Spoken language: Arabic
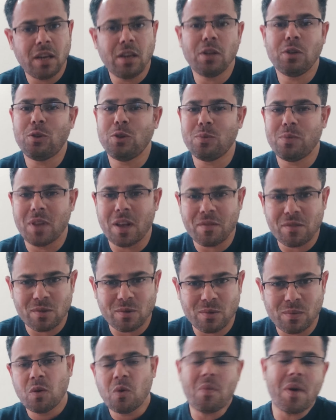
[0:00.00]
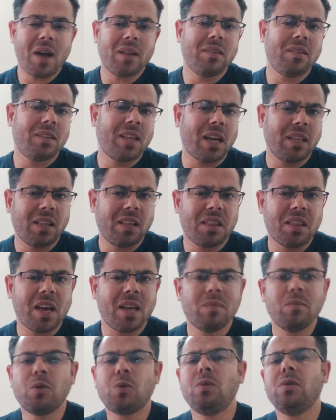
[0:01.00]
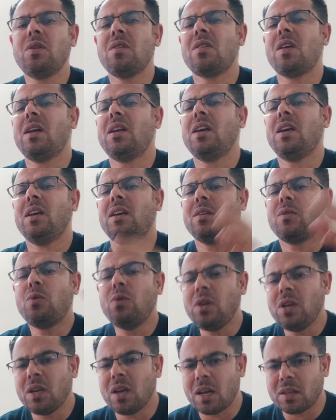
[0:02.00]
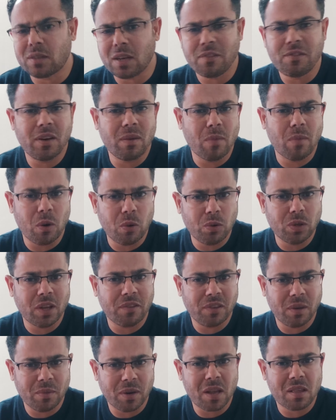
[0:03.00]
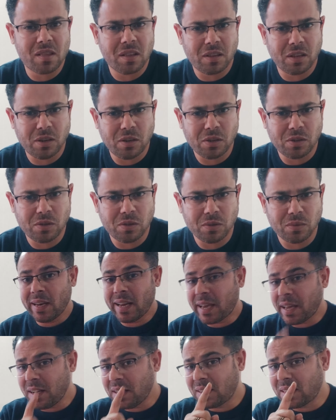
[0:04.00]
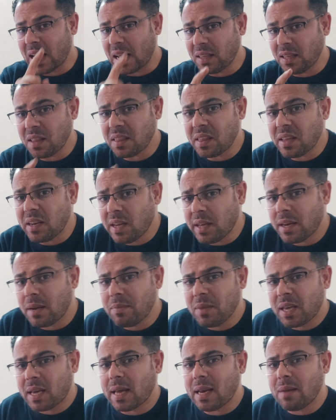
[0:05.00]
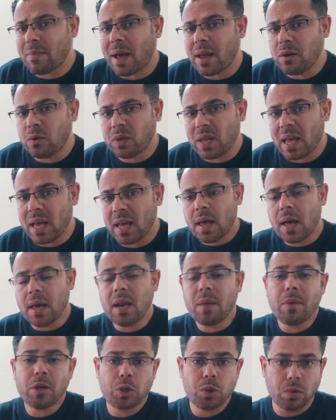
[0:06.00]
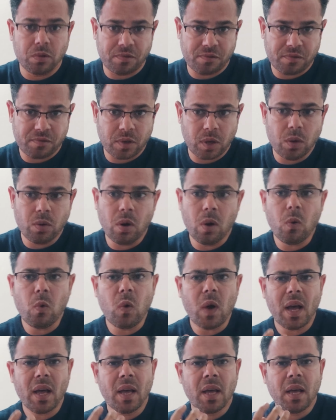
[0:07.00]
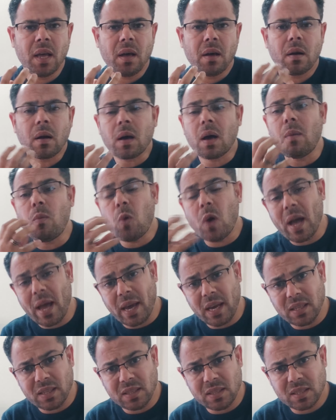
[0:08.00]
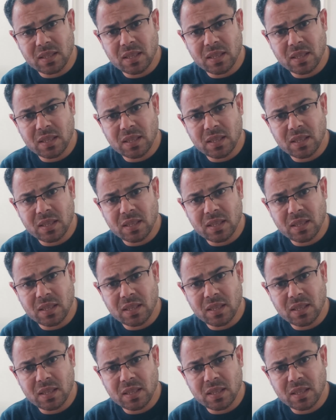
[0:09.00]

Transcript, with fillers: اليوتيوب نفسه وبعض التحديثات بتكون لصالح كل الاطراف الموجوده في منصه اليوتيوب لكن التحديث اللي احنا بنتكلم عنه ده انا بشوف ان هو رقم واحد